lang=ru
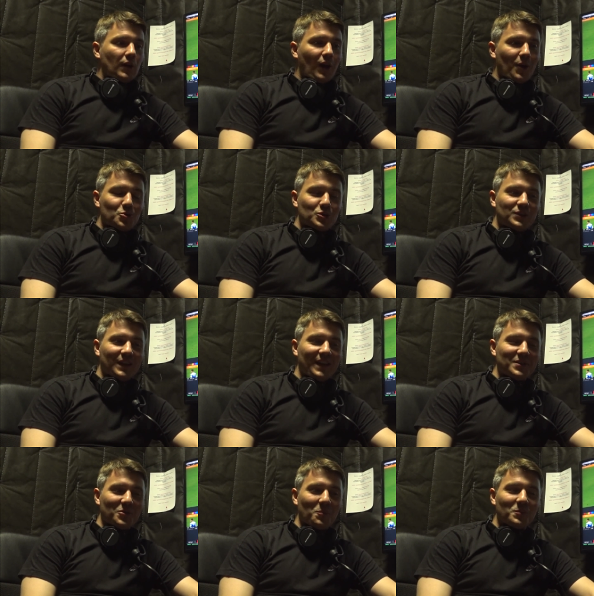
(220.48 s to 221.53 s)
Хороший
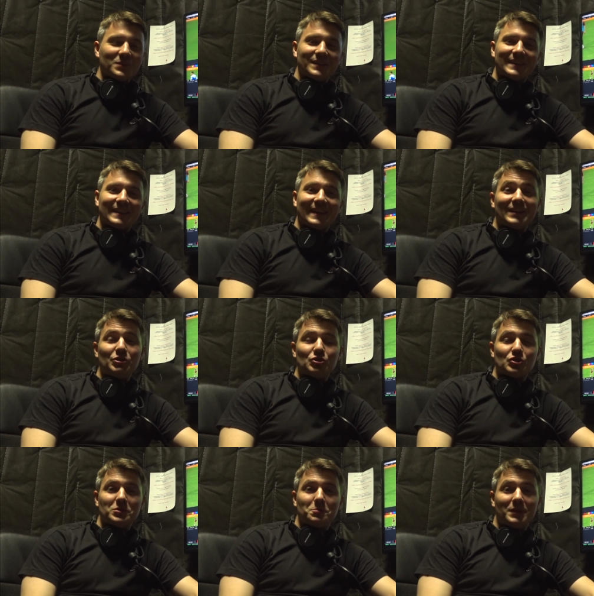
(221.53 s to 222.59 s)
тренер, опытные игроки и
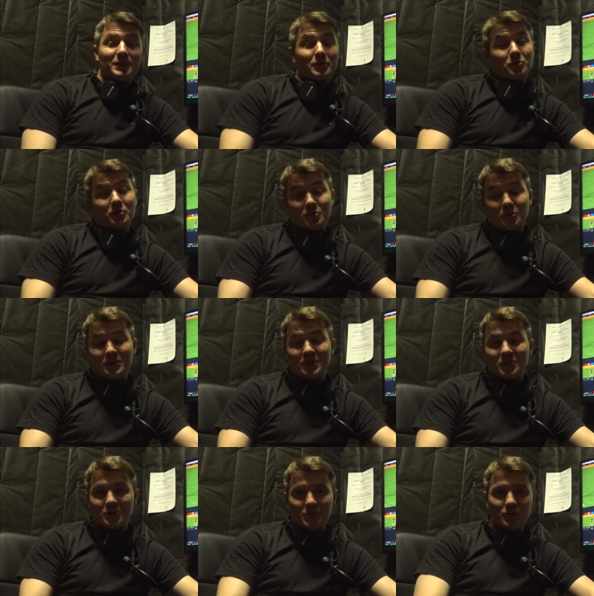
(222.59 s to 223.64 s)
дисциплина. Ну, а с другой
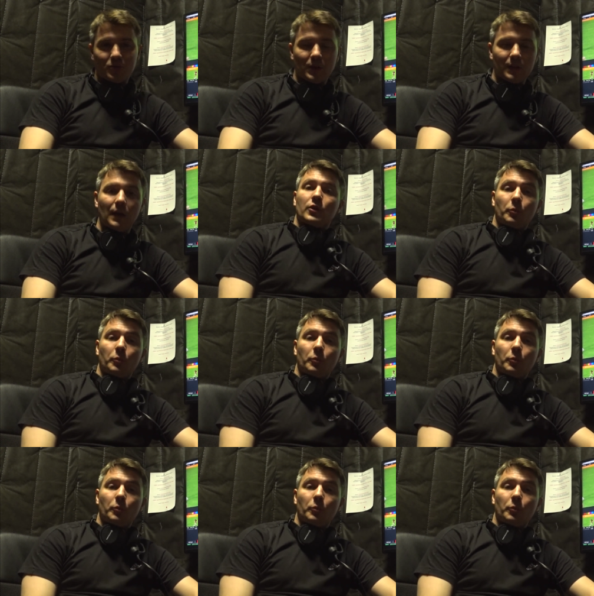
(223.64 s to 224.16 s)
стороны, что еще надо?